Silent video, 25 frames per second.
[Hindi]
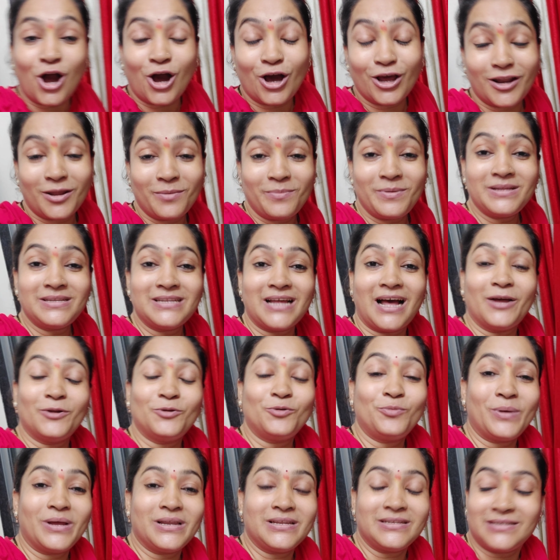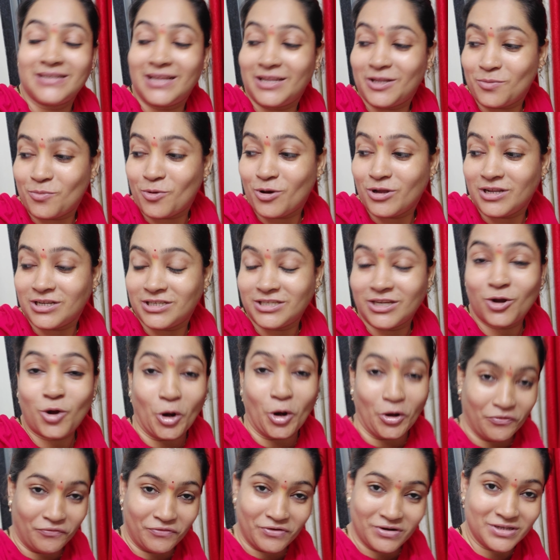और अभी सानू पहले से ज़्यादा बहुत अच्छा
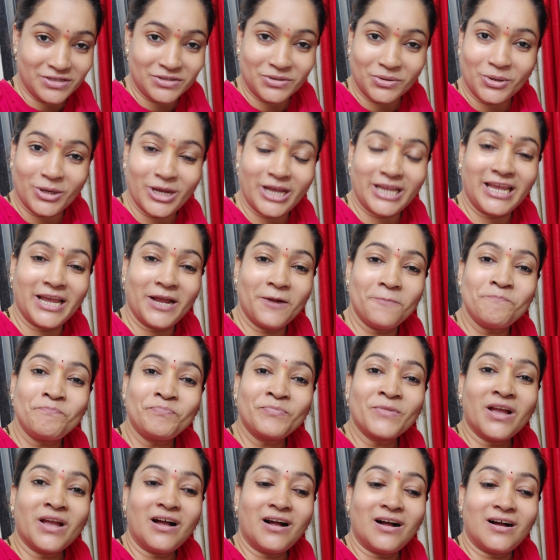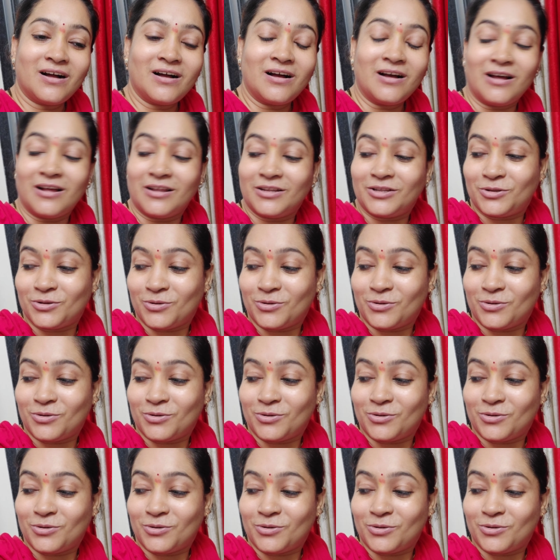कॉन्फिडेंस हो गई है आ,